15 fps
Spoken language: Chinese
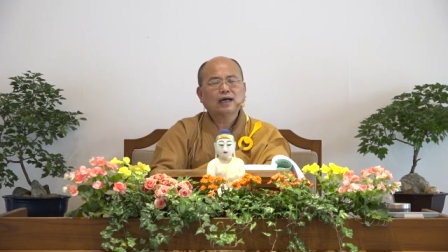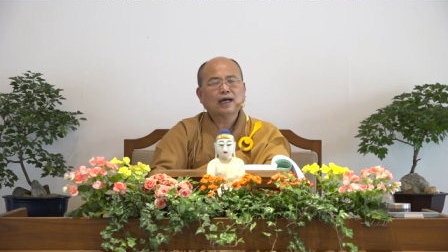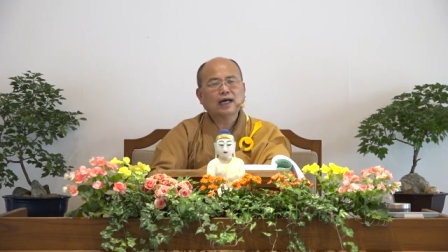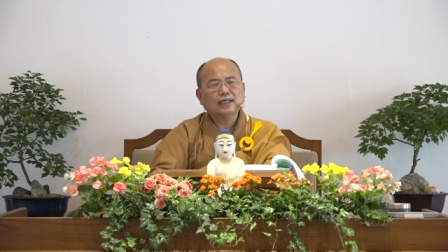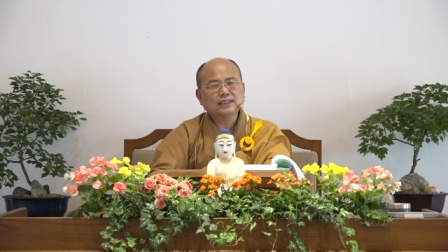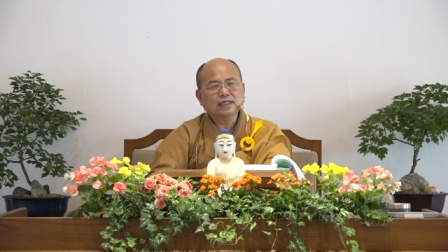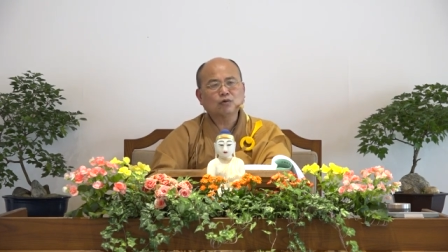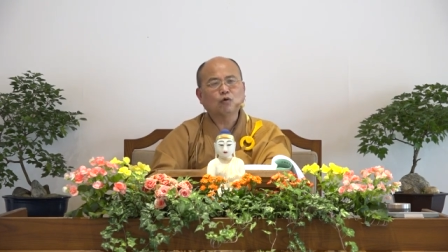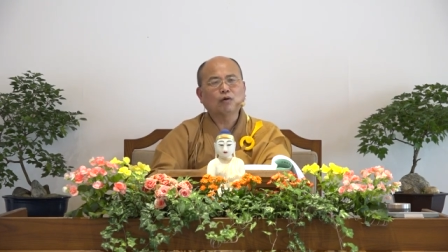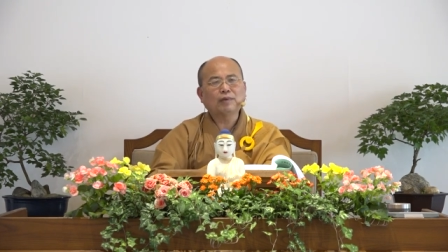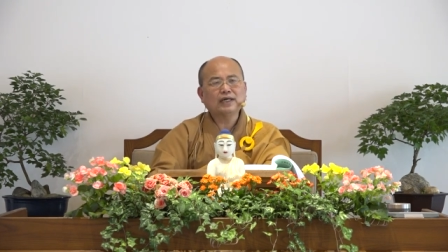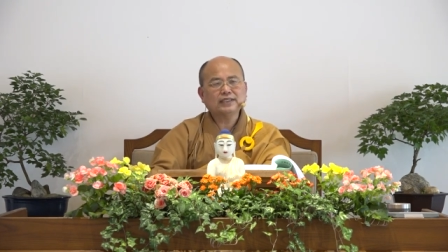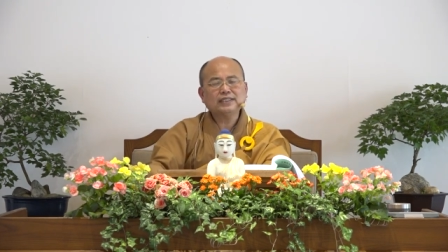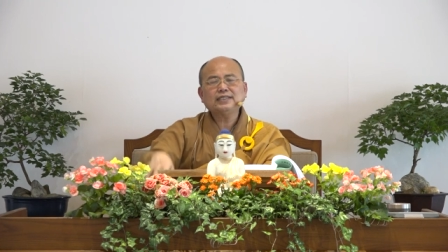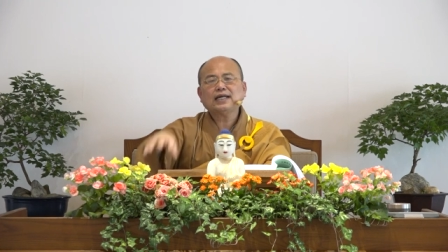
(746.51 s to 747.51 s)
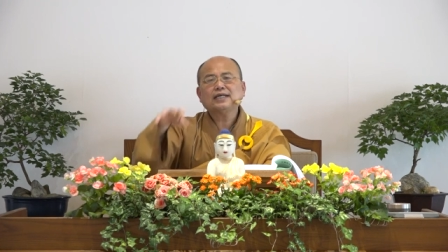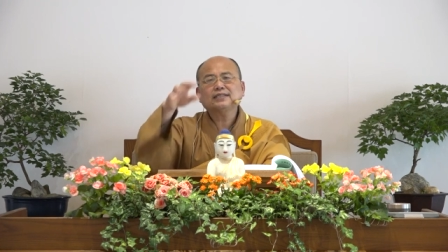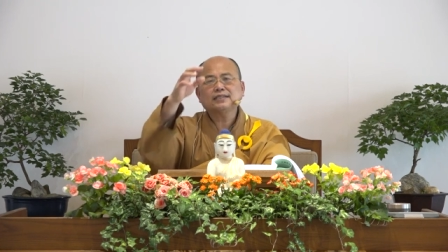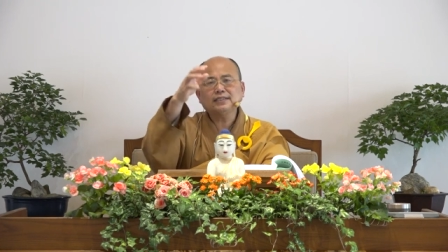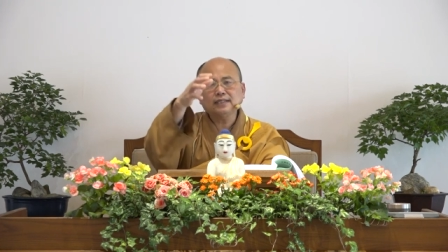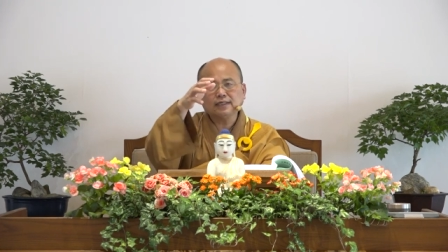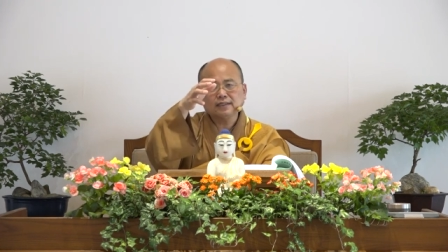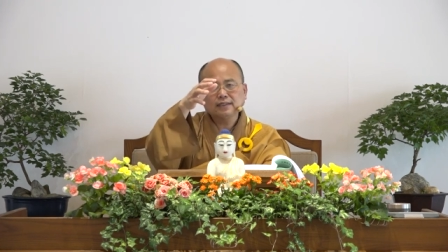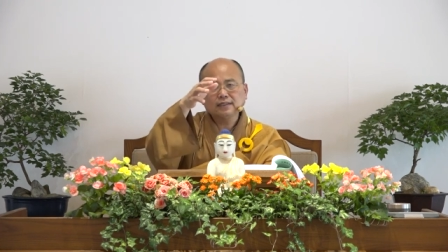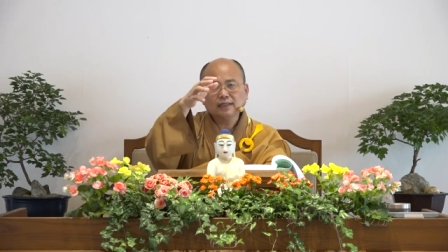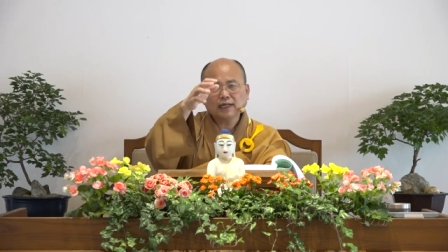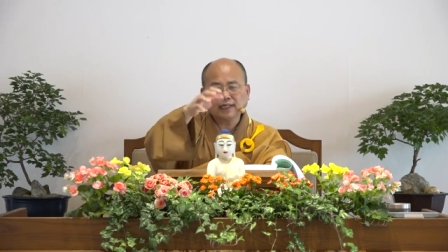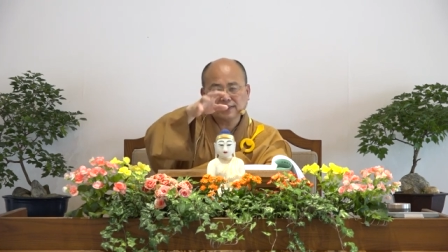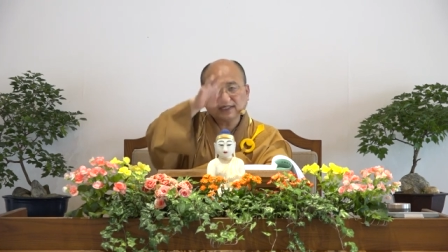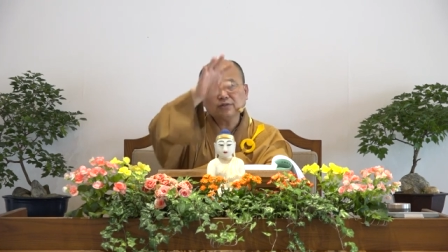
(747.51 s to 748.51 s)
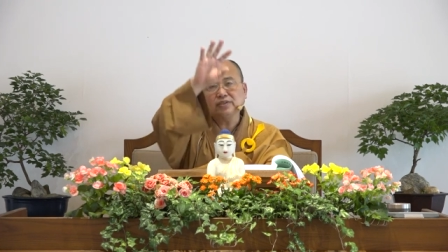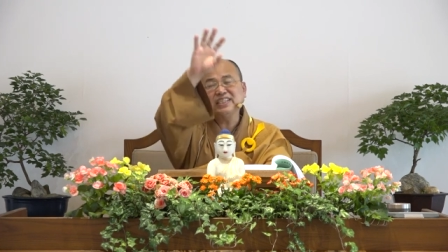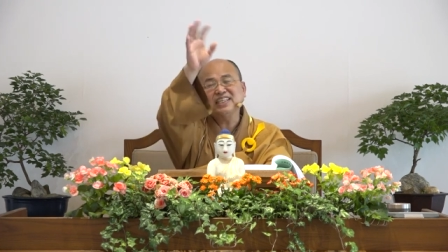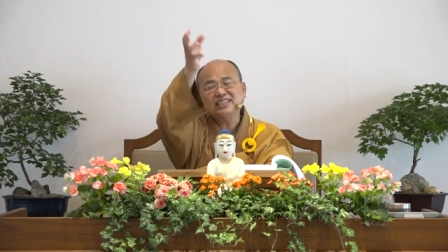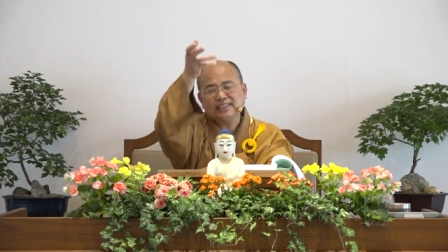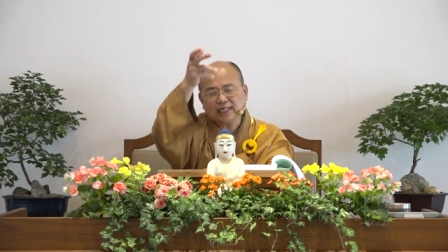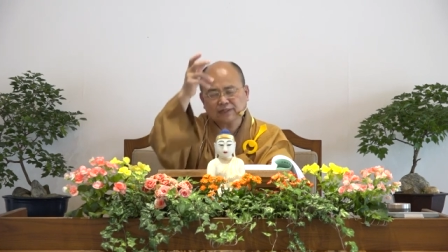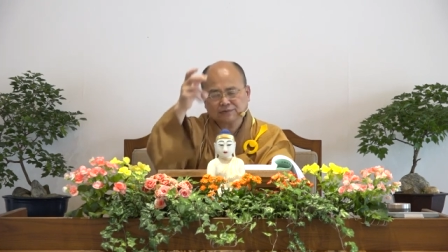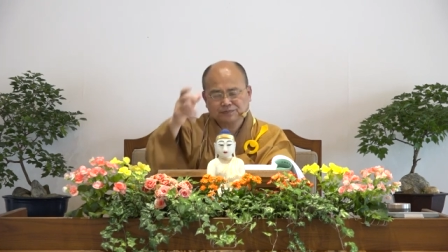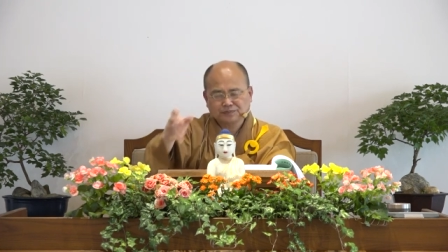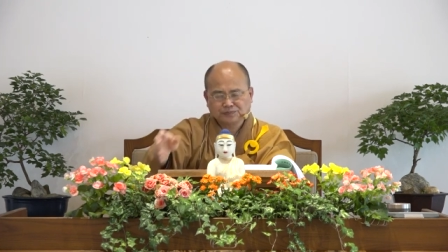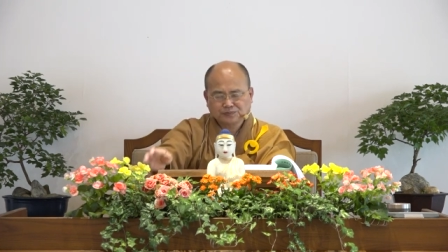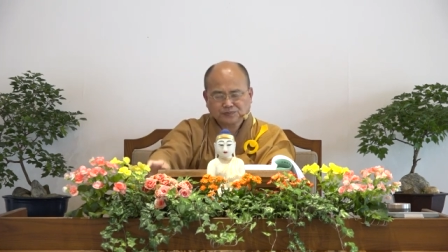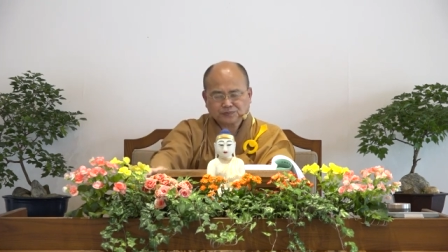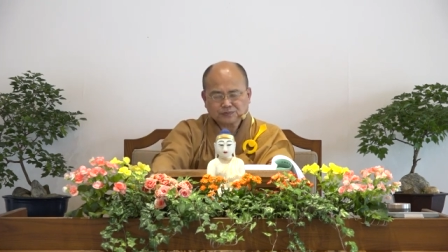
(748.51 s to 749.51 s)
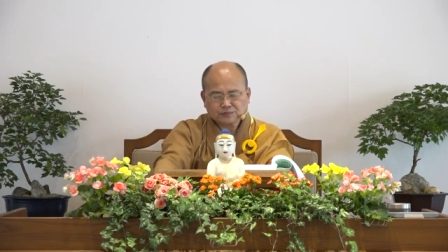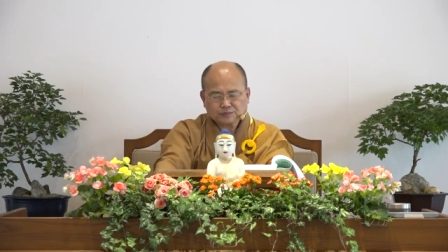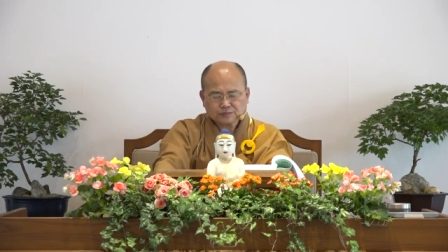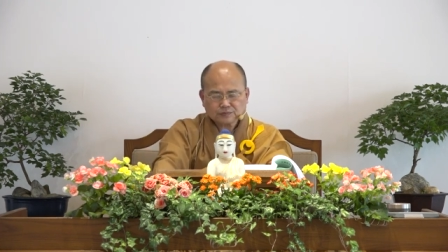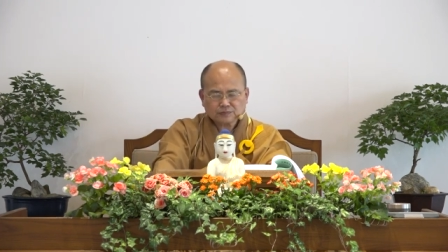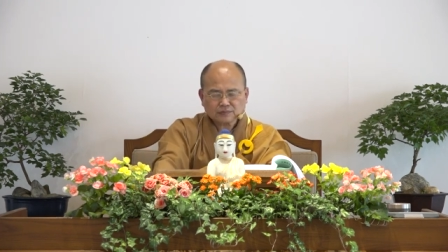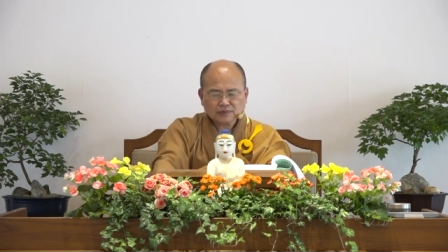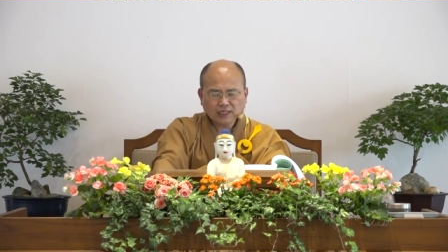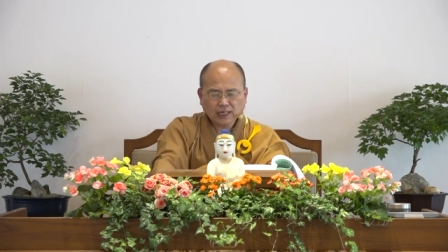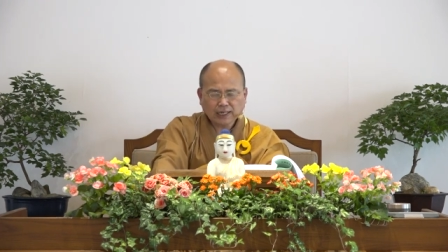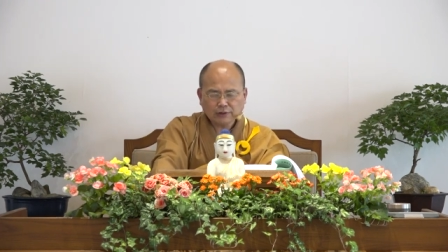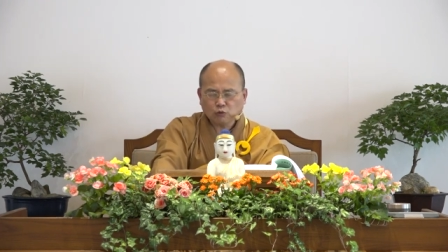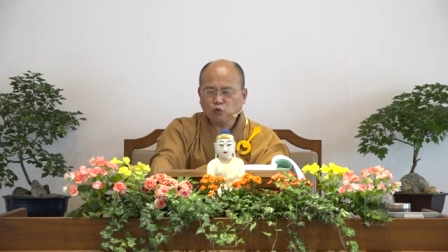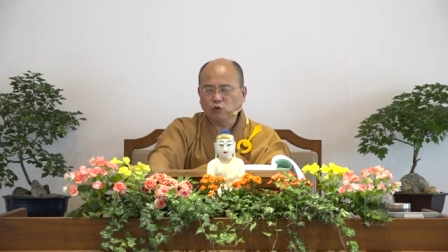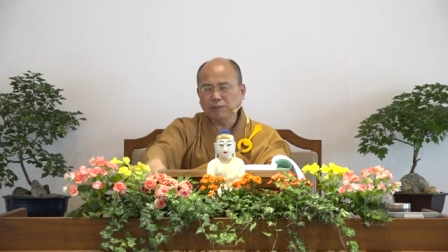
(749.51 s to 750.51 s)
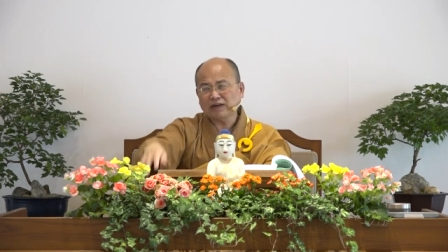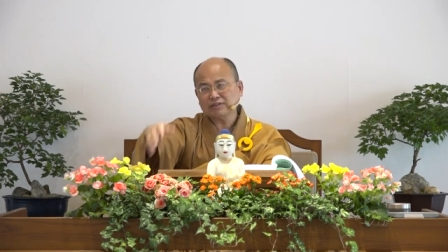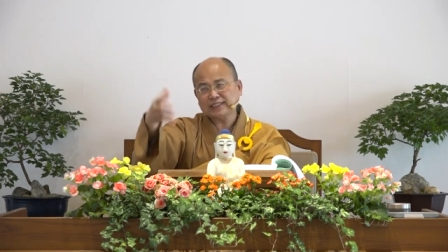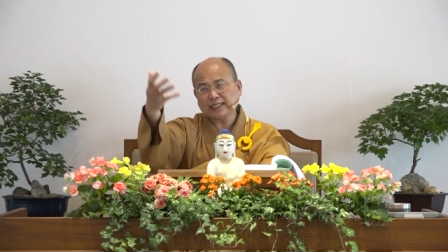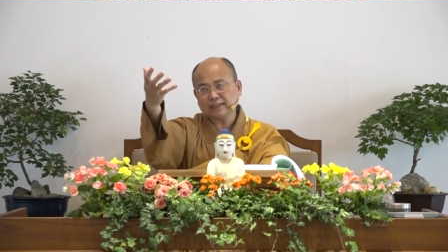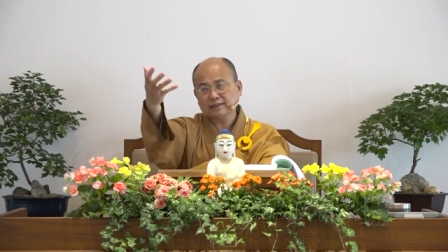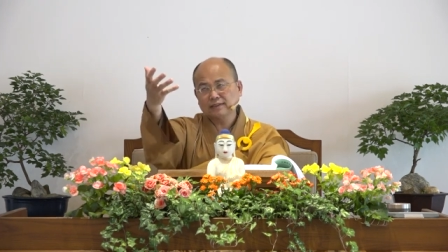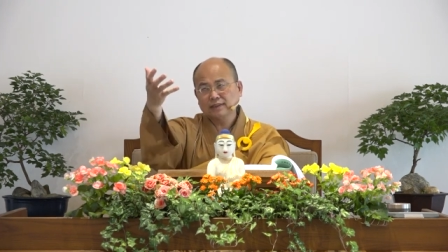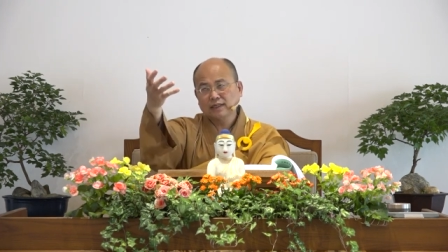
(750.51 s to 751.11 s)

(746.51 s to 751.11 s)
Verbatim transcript: 啊，这个我们依他的业，啊，他有业相，啊，有果报相。